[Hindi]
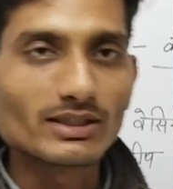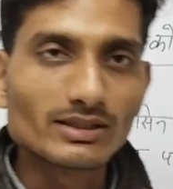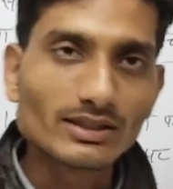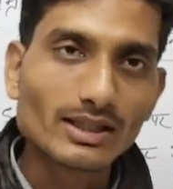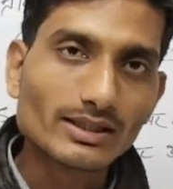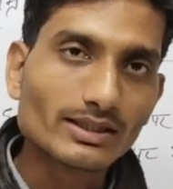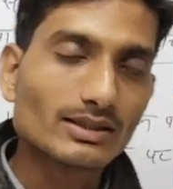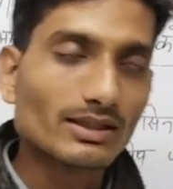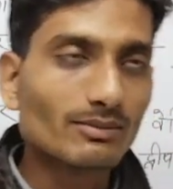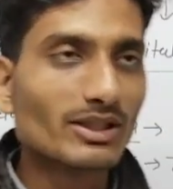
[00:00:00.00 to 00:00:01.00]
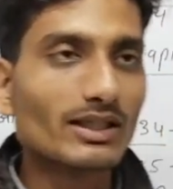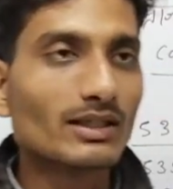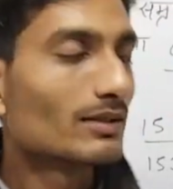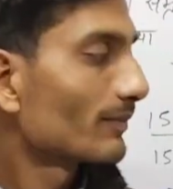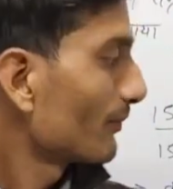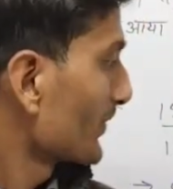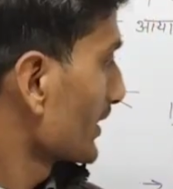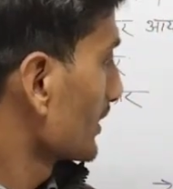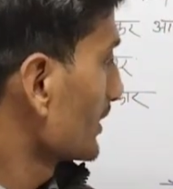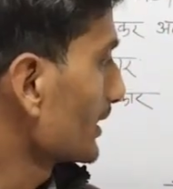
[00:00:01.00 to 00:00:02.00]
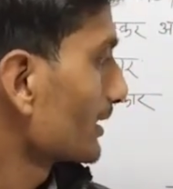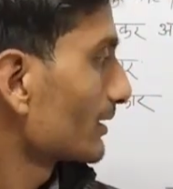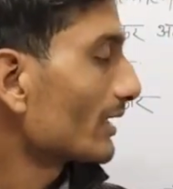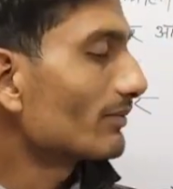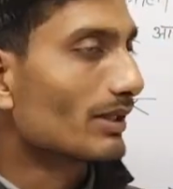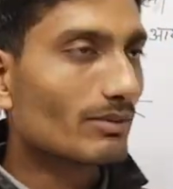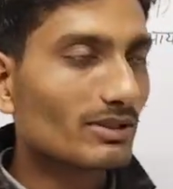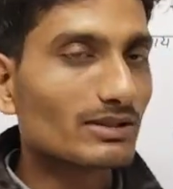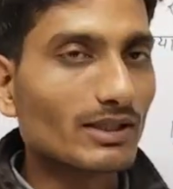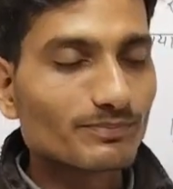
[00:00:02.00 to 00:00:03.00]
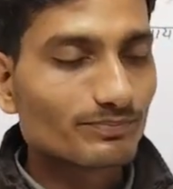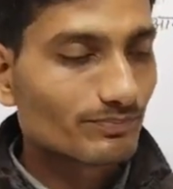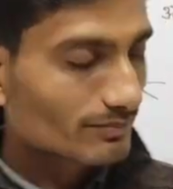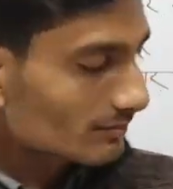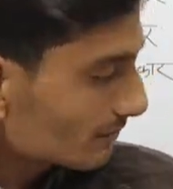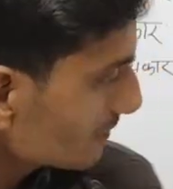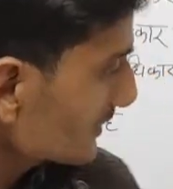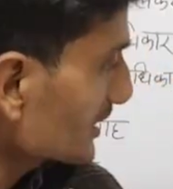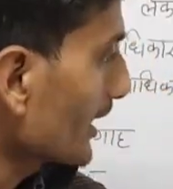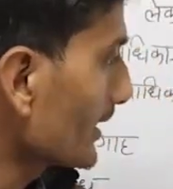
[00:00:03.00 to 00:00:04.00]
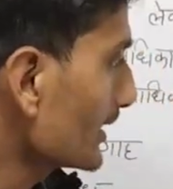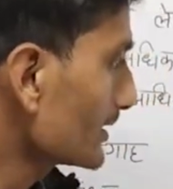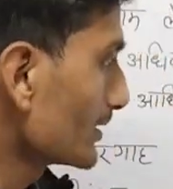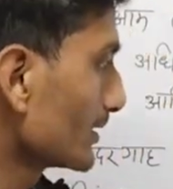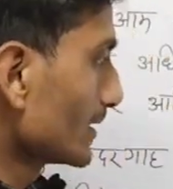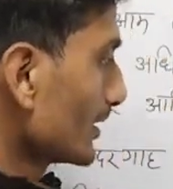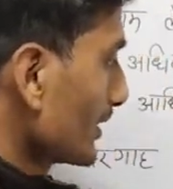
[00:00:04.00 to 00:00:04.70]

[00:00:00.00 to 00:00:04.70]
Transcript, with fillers: तो यही थी कार्टेज अरमेड़ा ठीक है काफिला व्यवस्था कार्टेज